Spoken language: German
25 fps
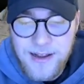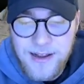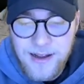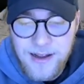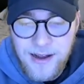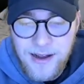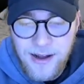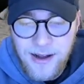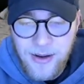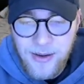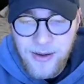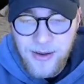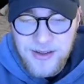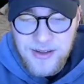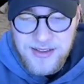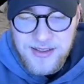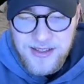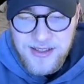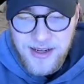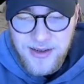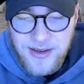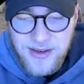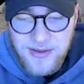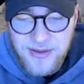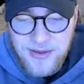Auch sehr
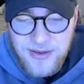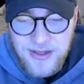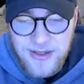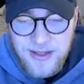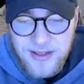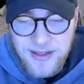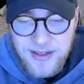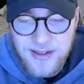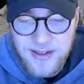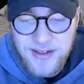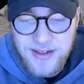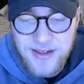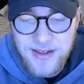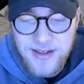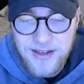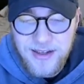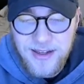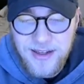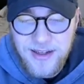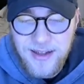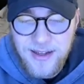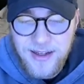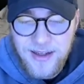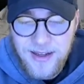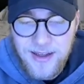cool.
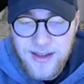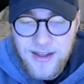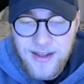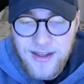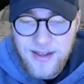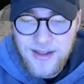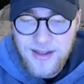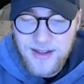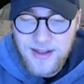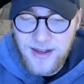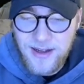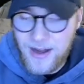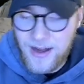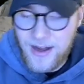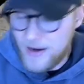Ein